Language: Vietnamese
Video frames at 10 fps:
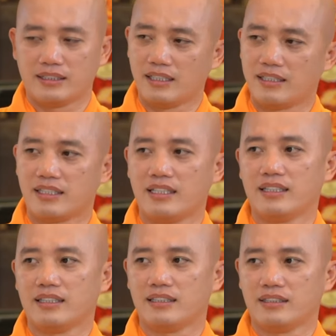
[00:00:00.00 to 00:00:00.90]
tinh
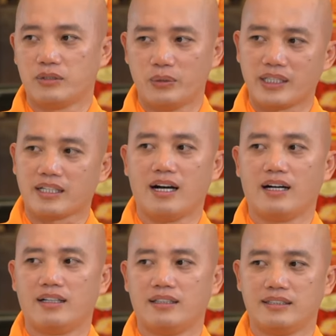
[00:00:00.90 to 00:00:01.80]
tiến, chuyên cần
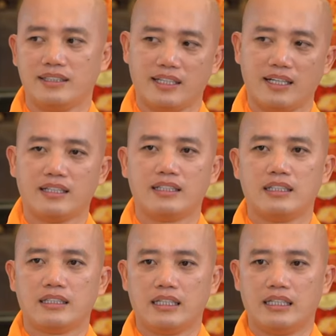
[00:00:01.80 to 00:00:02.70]
như thế
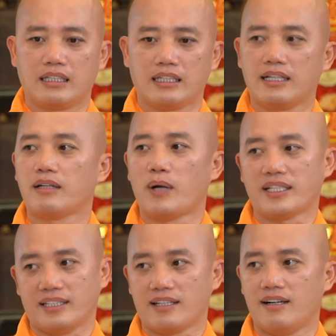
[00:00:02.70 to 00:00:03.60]
thì cái kết quả
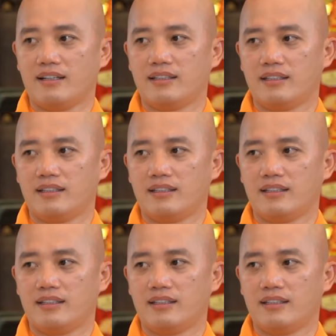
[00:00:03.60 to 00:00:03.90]
sẽ có.